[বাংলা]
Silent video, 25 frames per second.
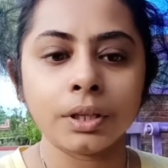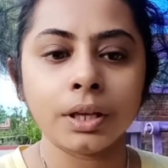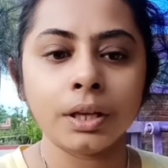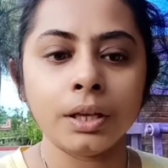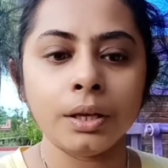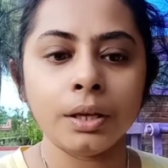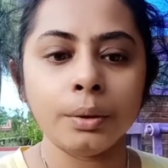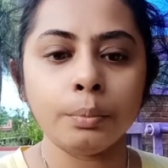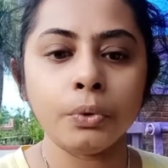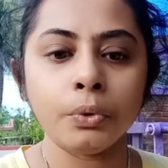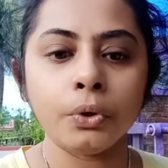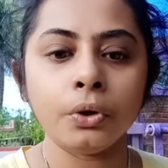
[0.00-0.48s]

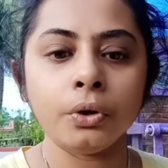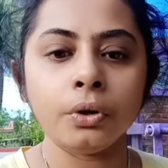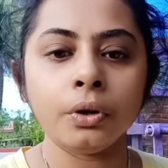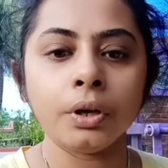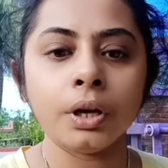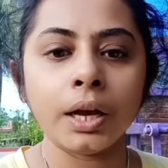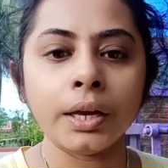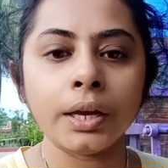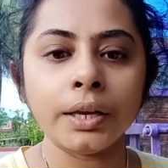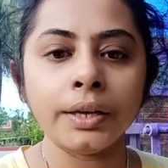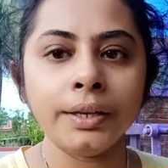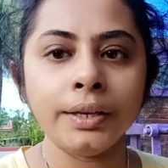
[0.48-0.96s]
এবং
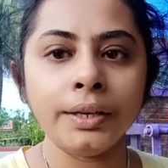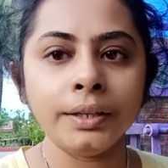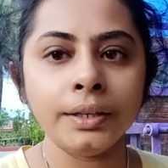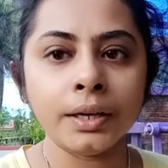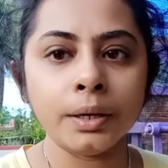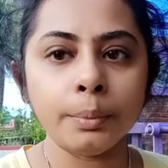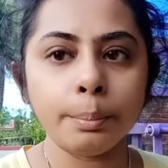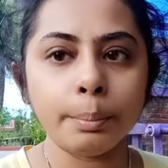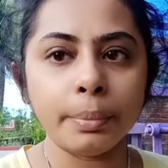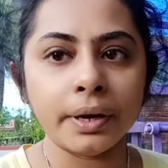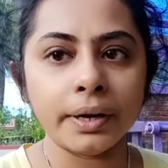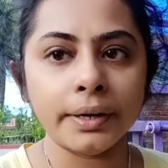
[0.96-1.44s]
ইনার
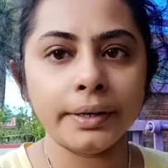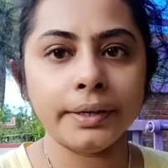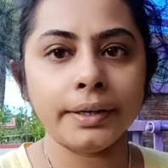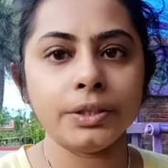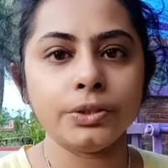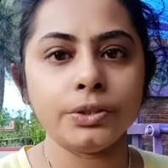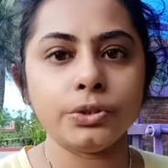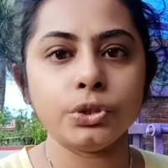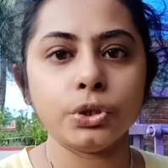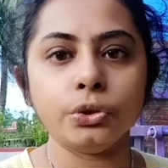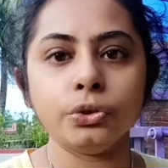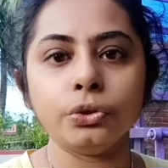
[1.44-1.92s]
পার্টের
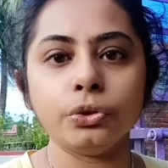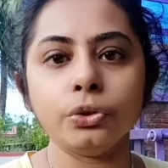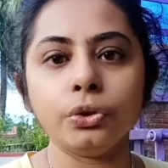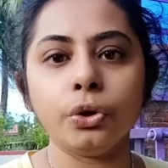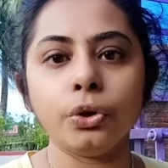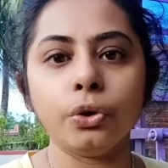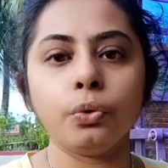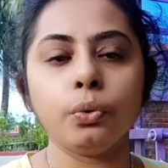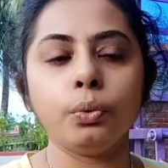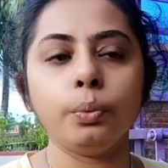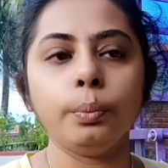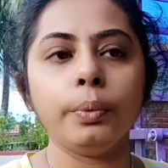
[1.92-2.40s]
যত
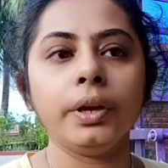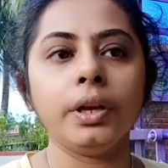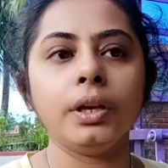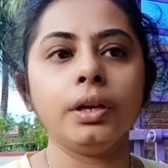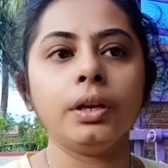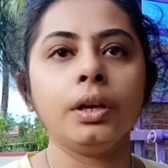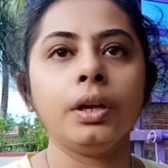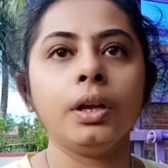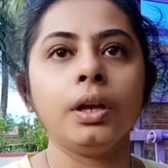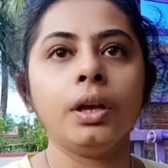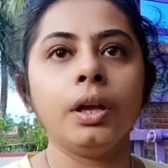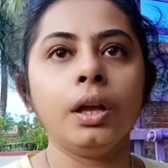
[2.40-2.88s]
রকমের
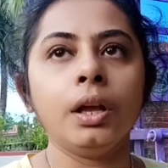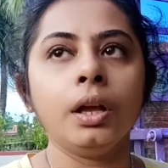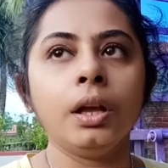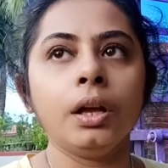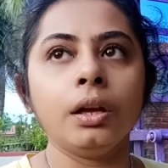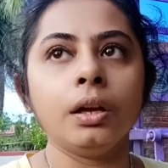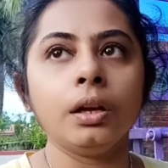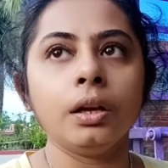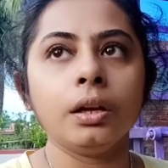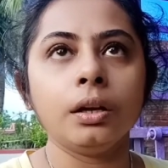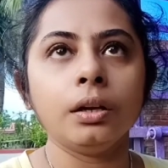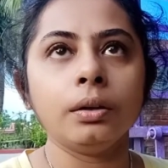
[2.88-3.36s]

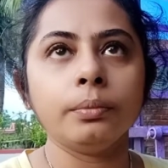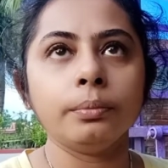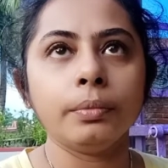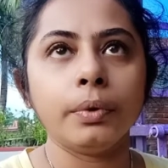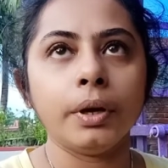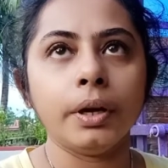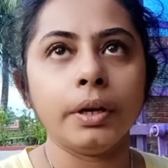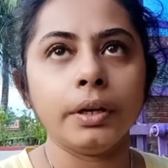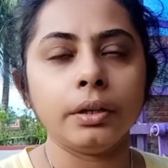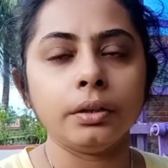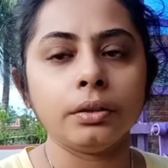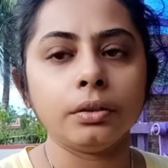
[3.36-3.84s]

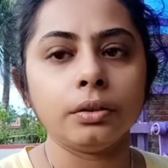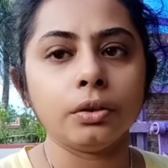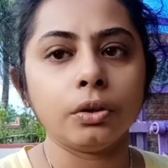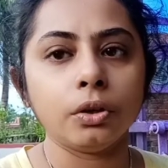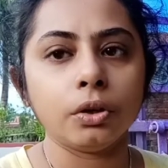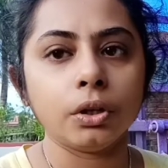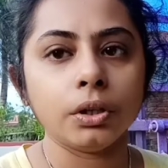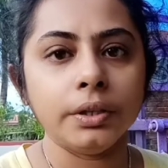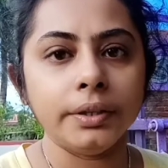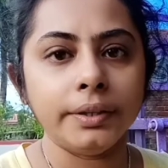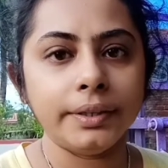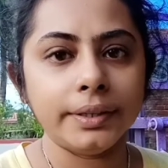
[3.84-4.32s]
মানে
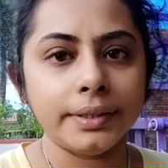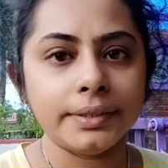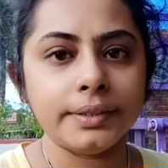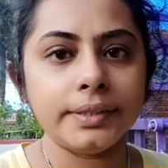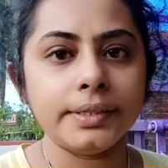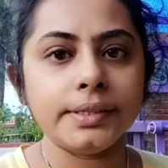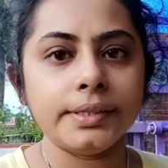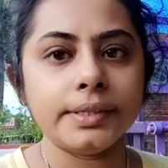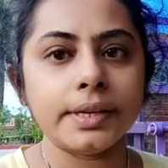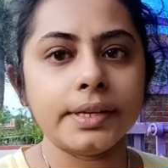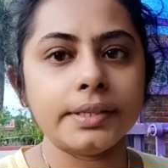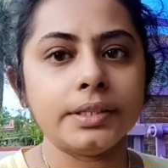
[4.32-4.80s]

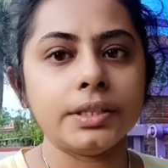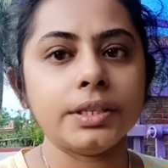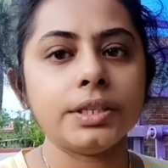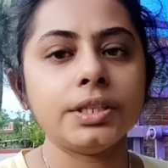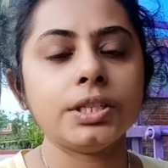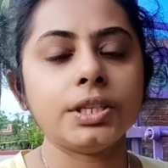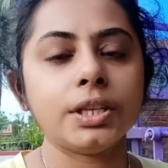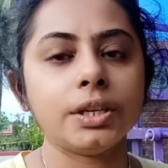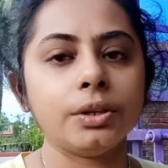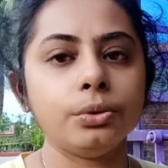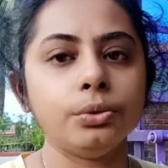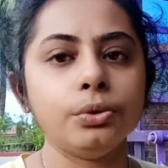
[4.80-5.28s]
ডিজিজ আছে
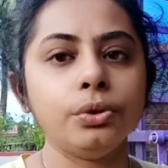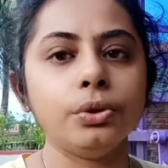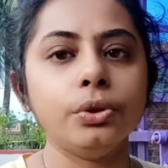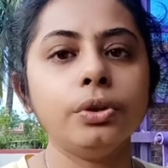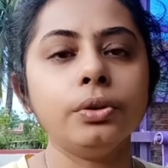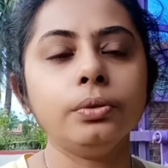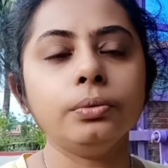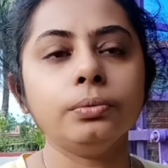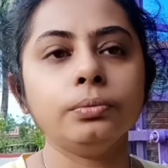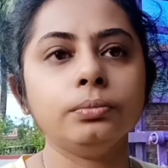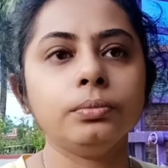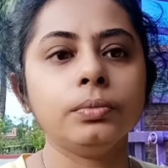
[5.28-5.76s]
সেগুলো
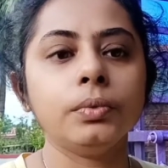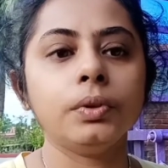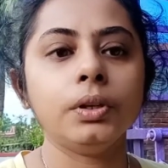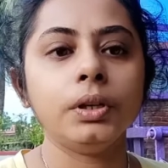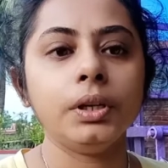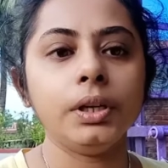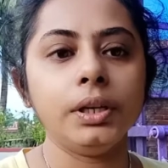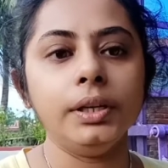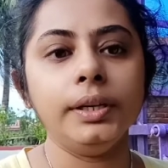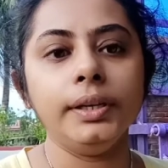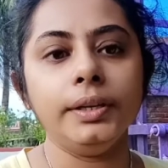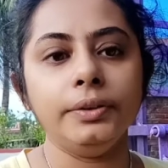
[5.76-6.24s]

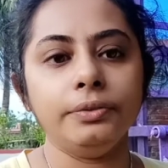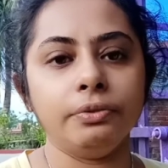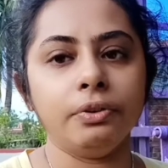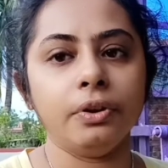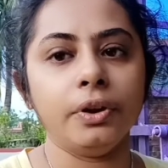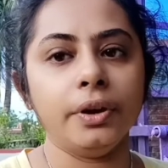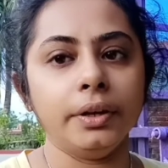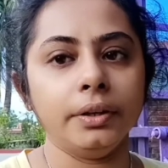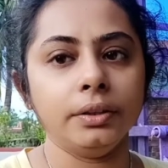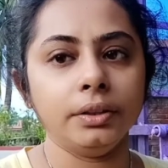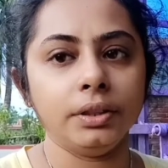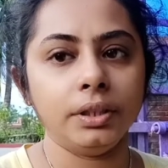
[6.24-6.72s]
রিলিফ
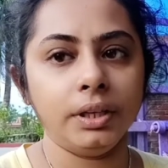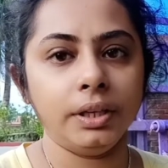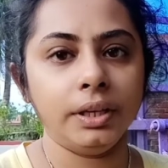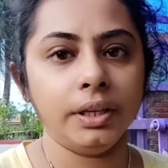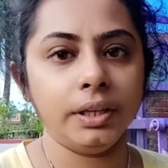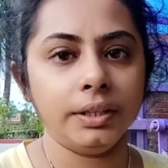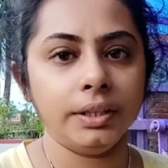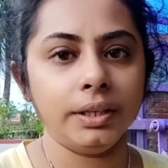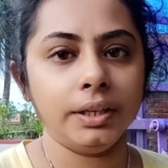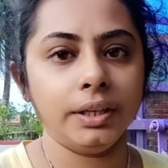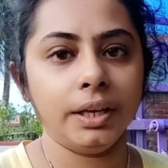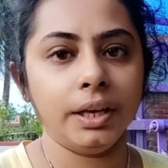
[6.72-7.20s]
হয় ধীরে
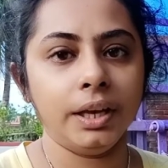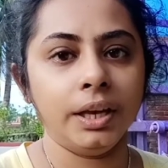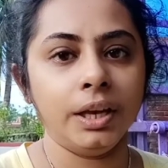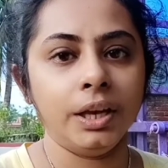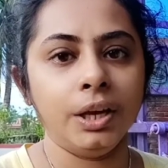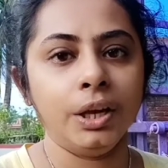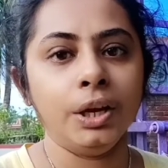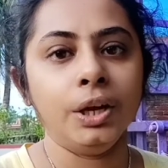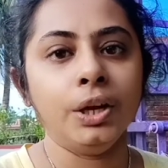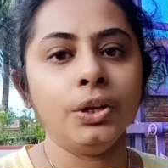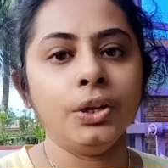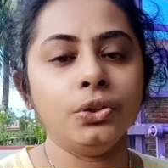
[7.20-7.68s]
ধীরে
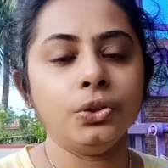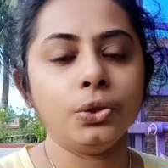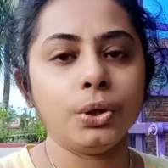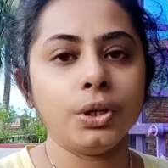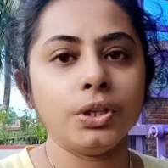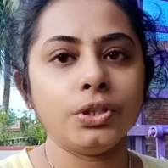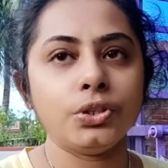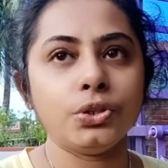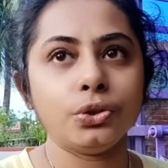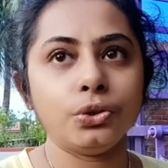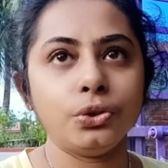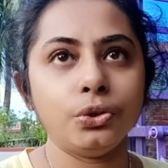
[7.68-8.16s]
তো এই
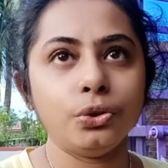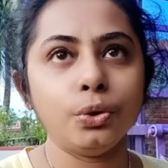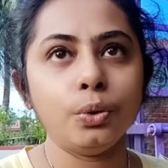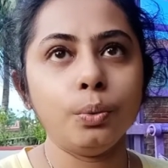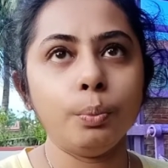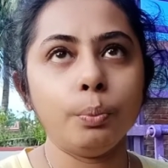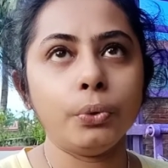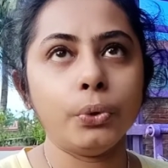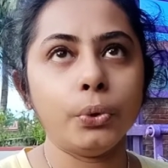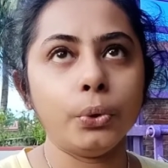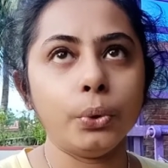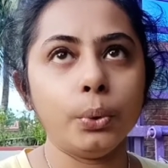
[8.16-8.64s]
জন্য
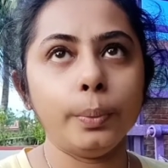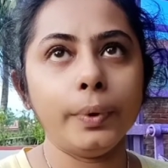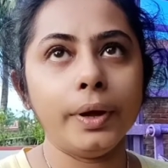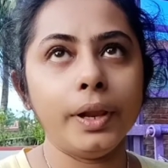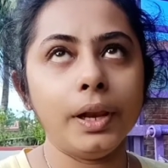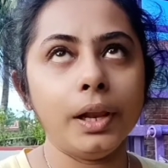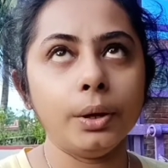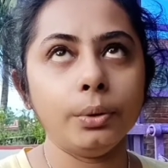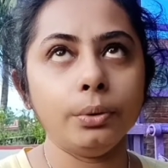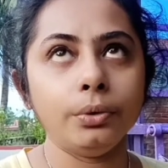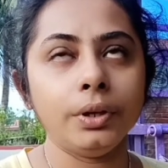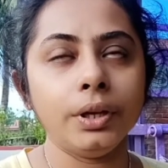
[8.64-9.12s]

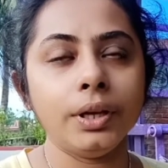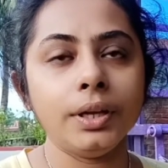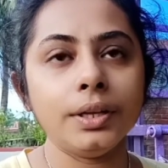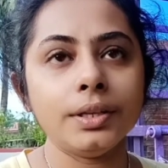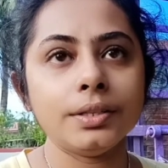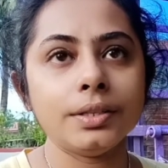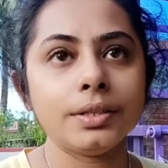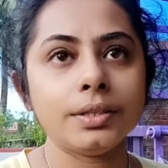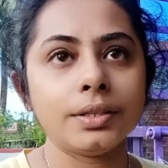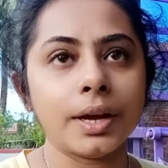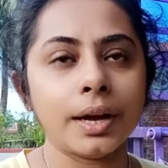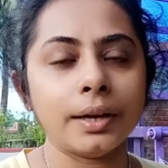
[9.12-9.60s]
ভোরবেলা উঠে
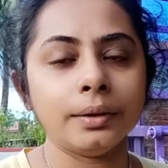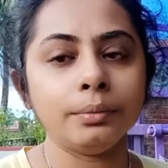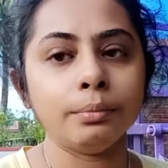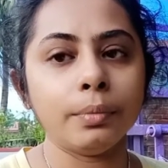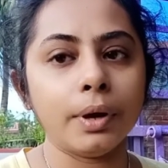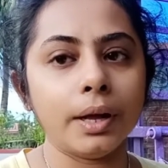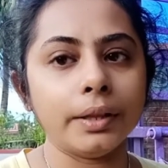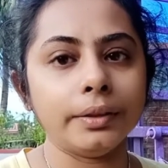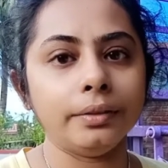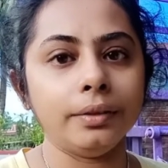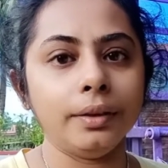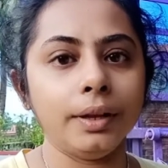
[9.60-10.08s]

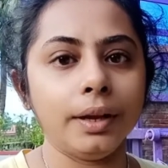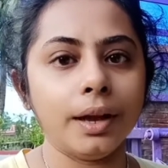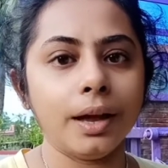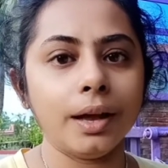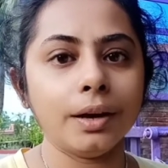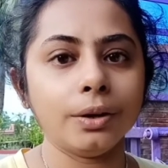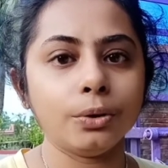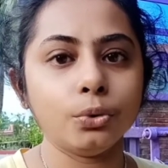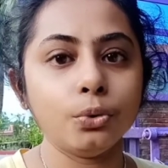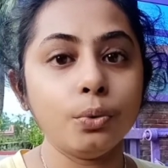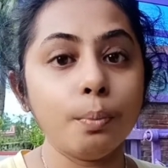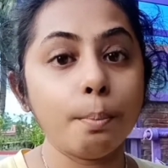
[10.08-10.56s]
সানবাত নেওয়া
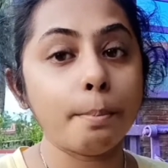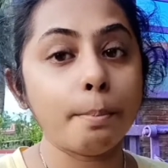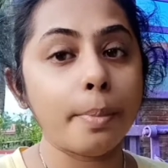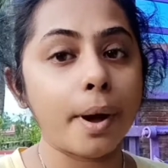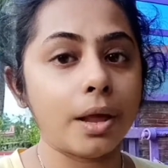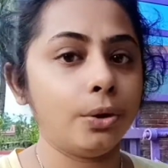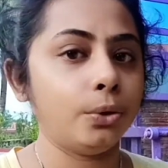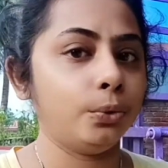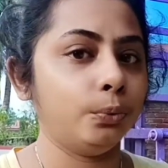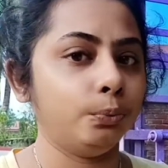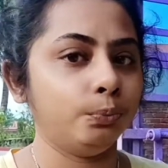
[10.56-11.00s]
খুব ভালো